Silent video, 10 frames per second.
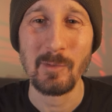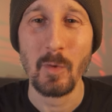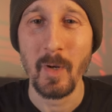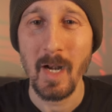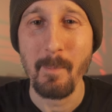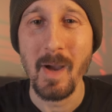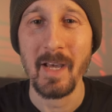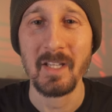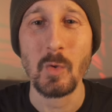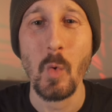il suo
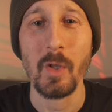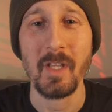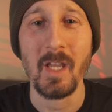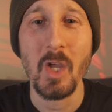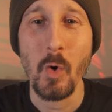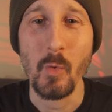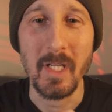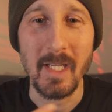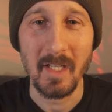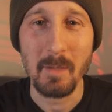programma riscuote un
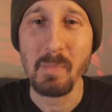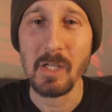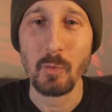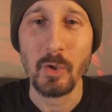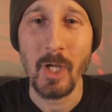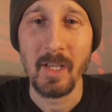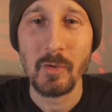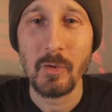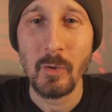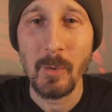incredibile
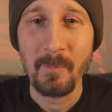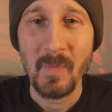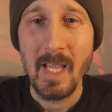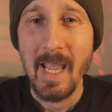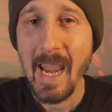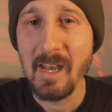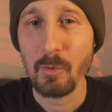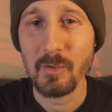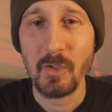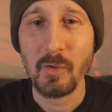successo e
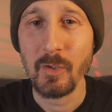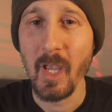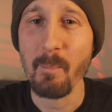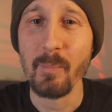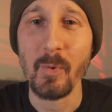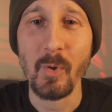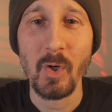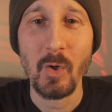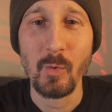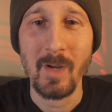nello stesso
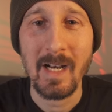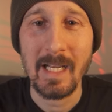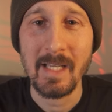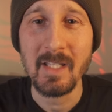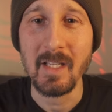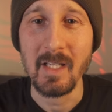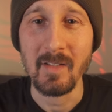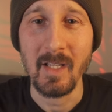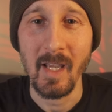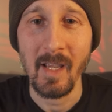tempo una valanga di
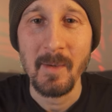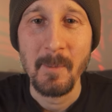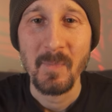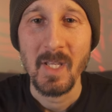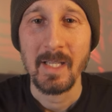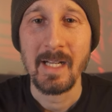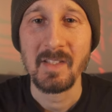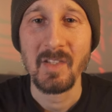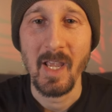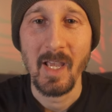critiche
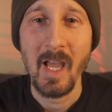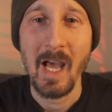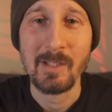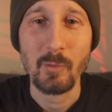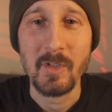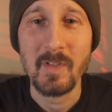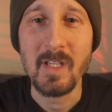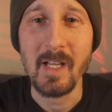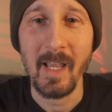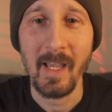grazie al suo
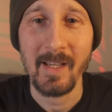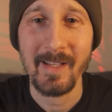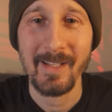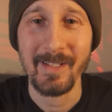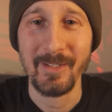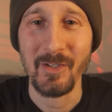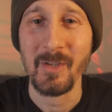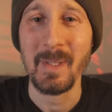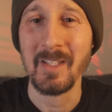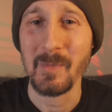stile decisamente